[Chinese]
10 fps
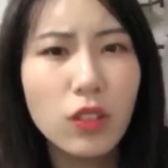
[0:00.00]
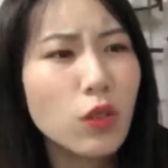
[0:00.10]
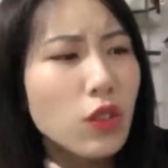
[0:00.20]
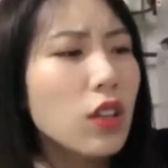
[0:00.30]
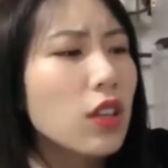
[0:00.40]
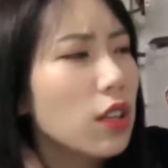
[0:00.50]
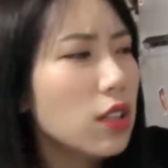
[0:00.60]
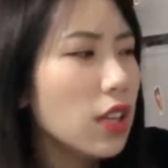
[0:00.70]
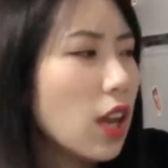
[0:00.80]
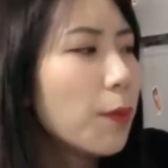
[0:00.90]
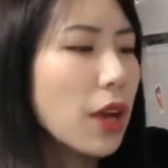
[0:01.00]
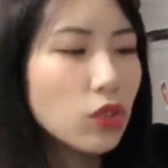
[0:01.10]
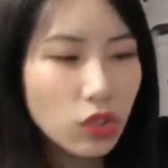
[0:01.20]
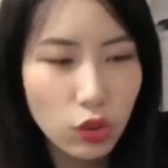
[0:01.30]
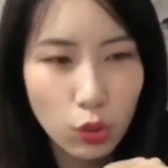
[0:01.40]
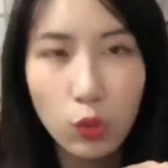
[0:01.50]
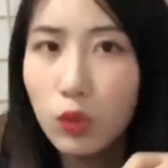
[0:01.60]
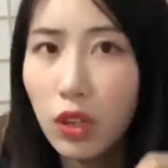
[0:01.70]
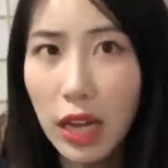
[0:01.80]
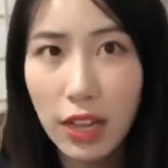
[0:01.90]
就是尽量不要吃
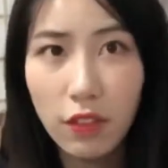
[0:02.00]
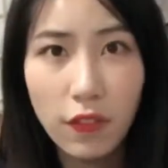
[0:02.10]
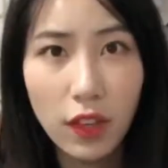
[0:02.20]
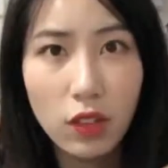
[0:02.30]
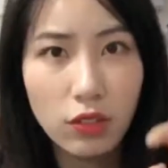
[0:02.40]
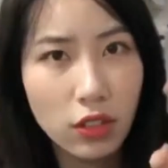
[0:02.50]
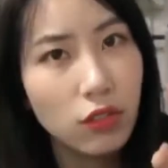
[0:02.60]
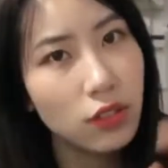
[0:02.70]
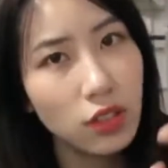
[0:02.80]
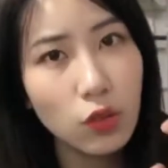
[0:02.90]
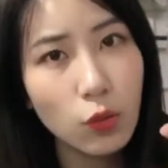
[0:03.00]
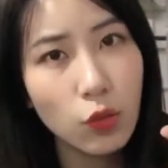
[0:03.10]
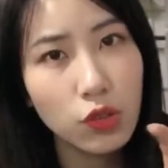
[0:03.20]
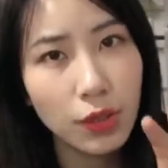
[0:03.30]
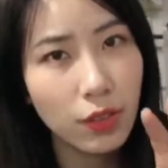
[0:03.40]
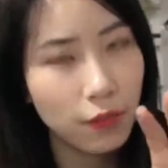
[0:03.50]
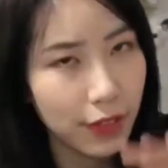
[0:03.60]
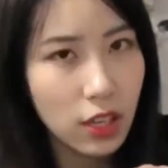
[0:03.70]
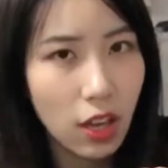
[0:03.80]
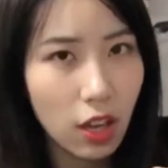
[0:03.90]
猪肉还有肥肉，就鸡胸肉是一个
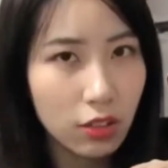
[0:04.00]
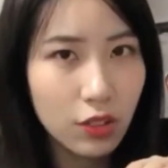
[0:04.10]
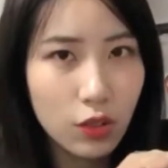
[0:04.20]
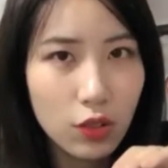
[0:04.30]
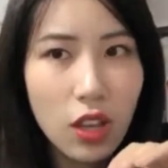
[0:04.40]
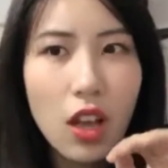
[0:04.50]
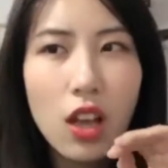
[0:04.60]
非常好的，就是